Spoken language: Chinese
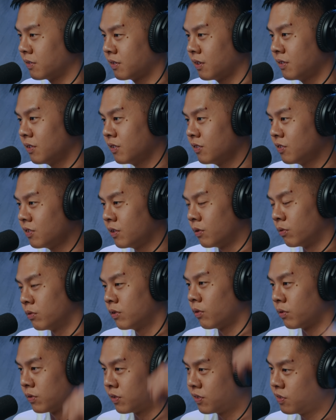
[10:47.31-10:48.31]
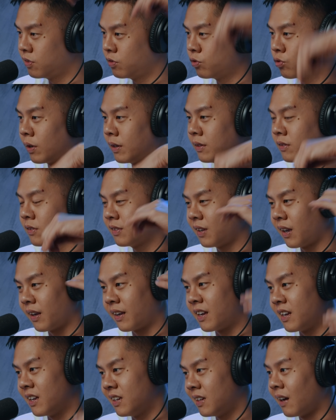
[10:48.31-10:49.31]
甚至是有这种刺穿在
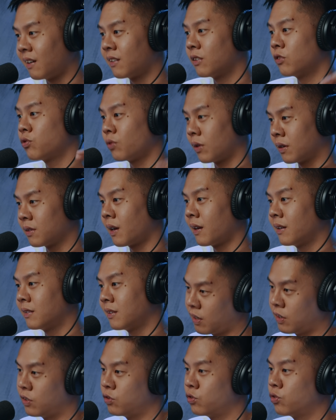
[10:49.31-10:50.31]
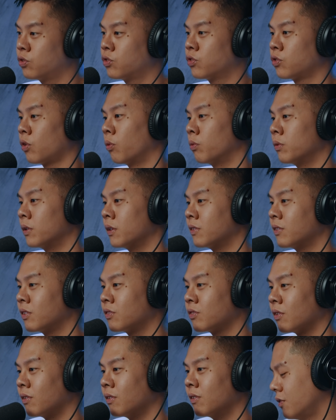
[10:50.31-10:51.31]
key down 的状态在走的这种，